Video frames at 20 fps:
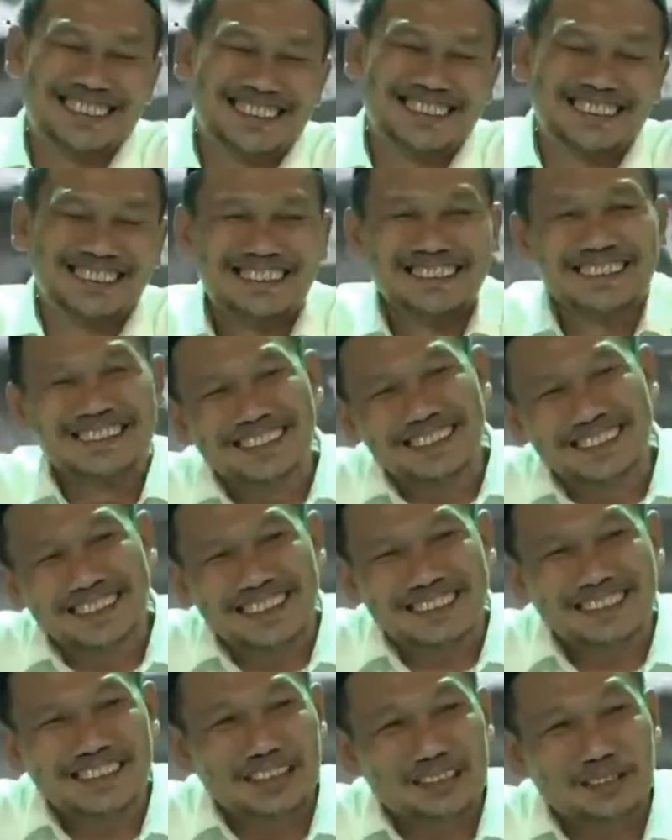Jadi
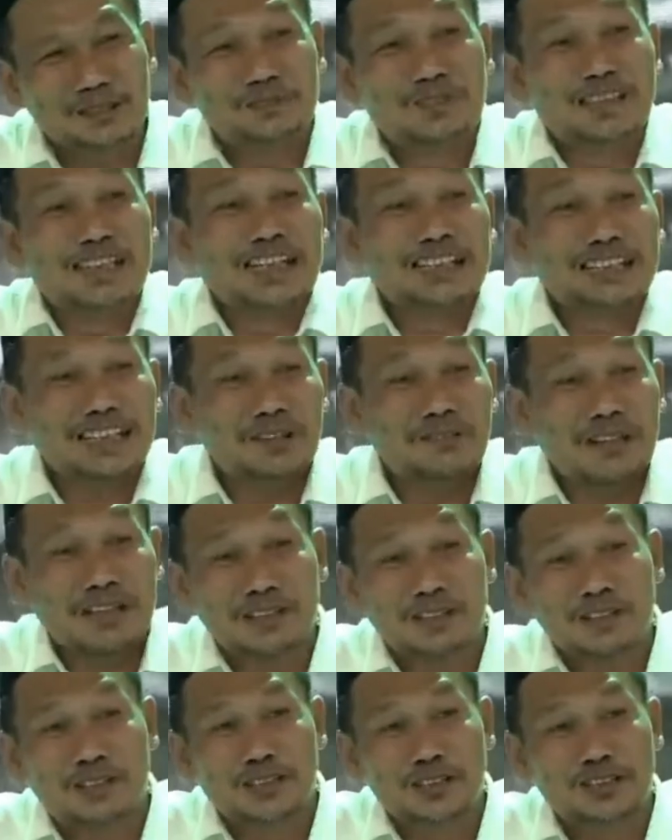yang satu bilang
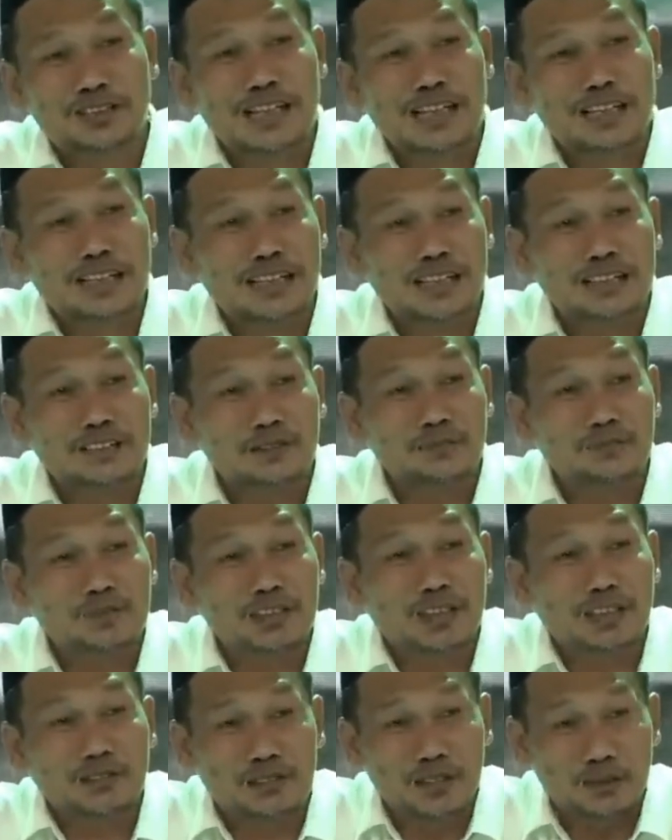tawaduk Gus, darah yang satu
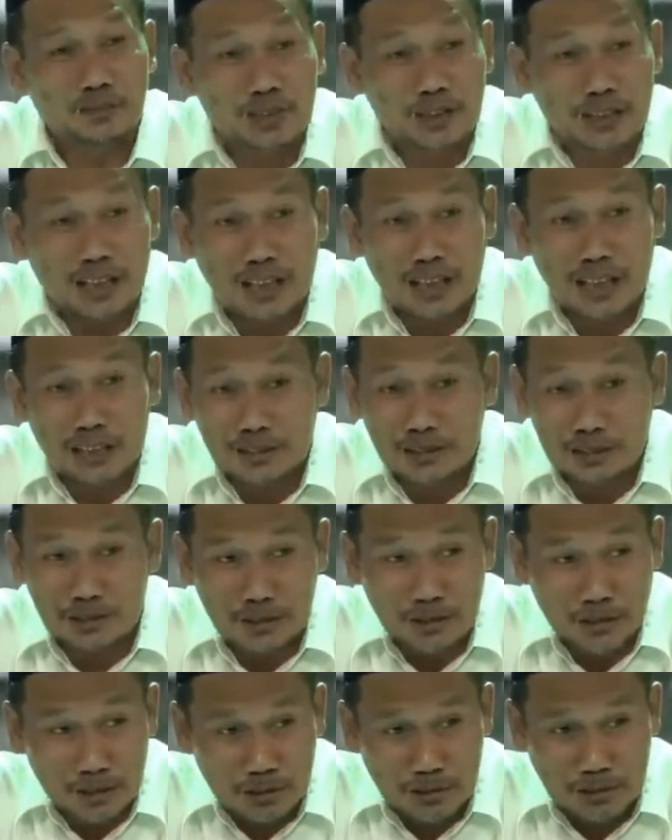bilang cek mentalan
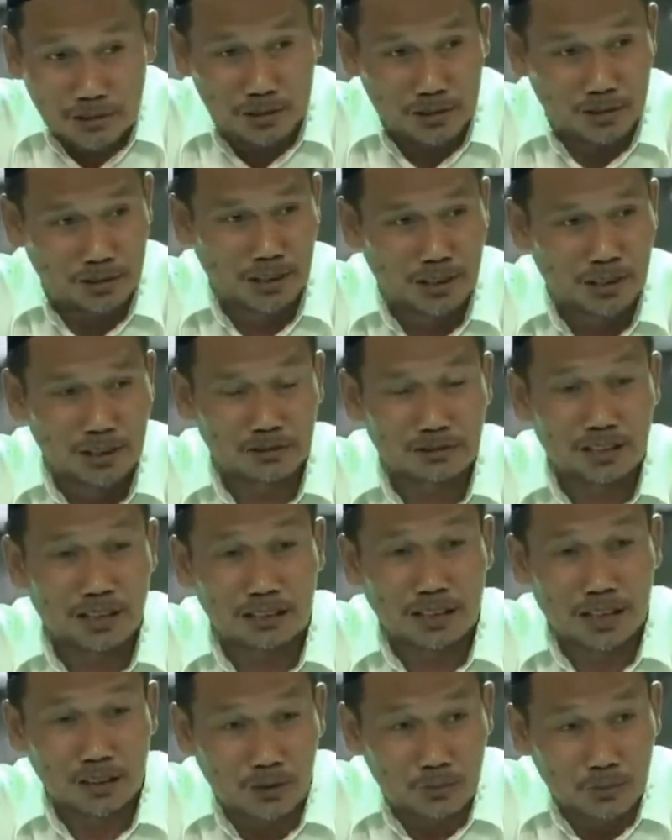itu Gus,
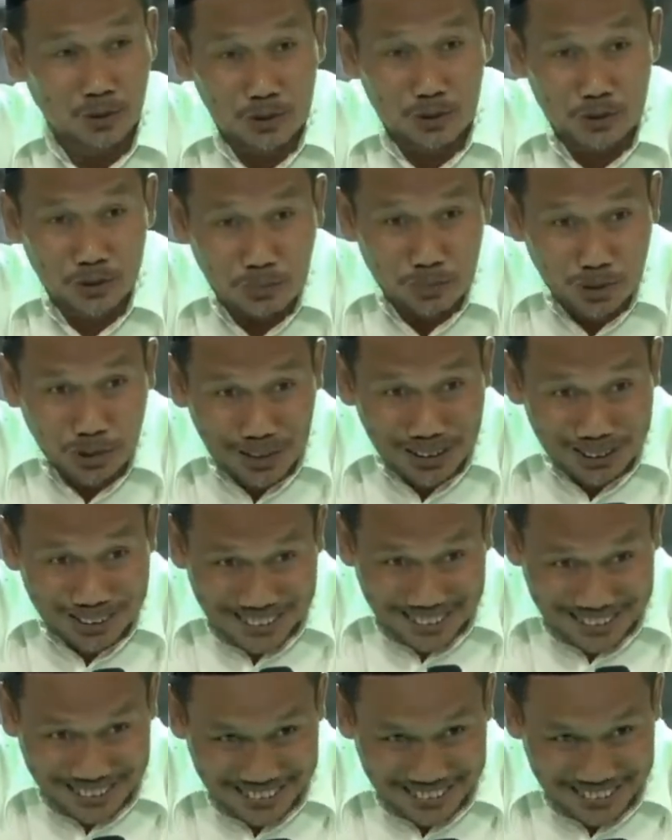jatahku buat jupuk gitu.